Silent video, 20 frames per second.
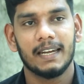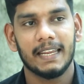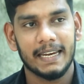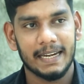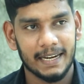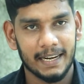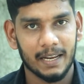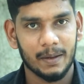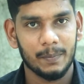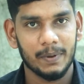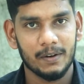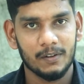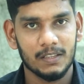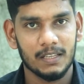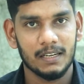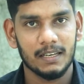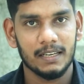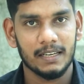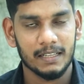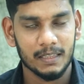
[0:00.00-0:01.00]
நீங்கள் நிறைய பேர்
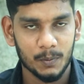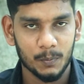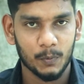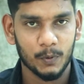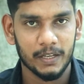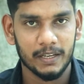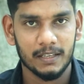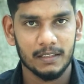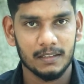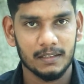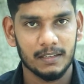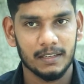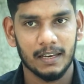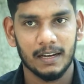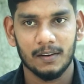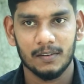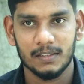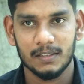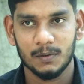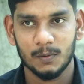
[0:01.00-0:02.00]
வந்துட்டு எது பிடிக்குது
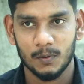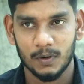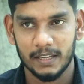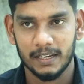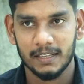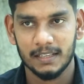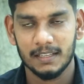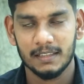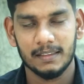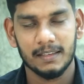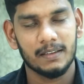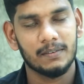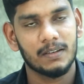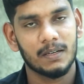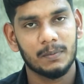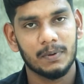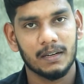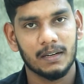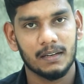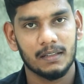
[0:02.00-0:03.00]
இல்லை வந்துட்டு உங்களுக்கு எது
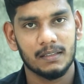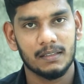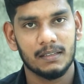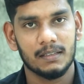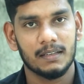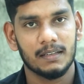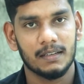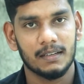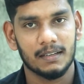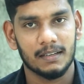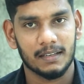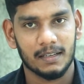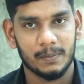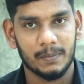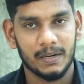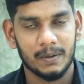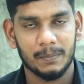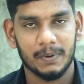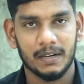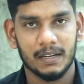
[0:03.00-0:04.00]
தேவை அப்படின்றது
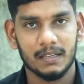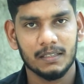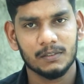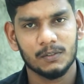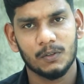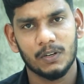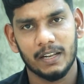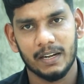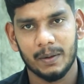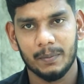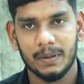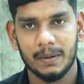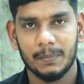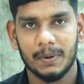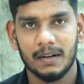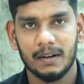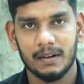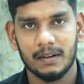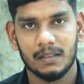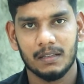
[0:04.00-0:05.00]
கமெண்ட் பண்ணுங்கள் ஸோ நிறைய
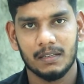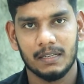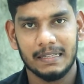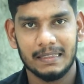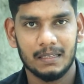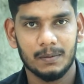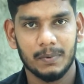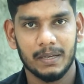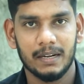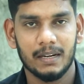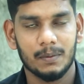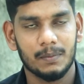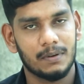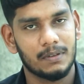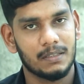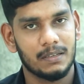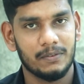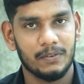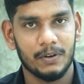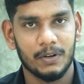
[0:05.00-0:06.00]
பேர் பண்ணுற ஏற்ற மாதிரி
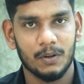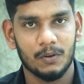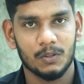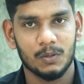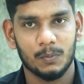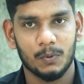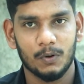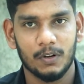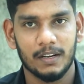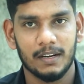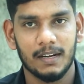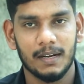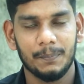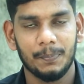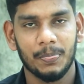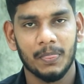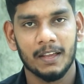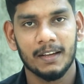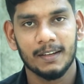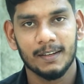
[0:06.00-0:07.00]
நம்ம வந்துட்டு வீடியோ வந்து
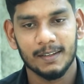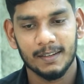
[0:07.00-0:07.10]
போட்டுக்கலாம்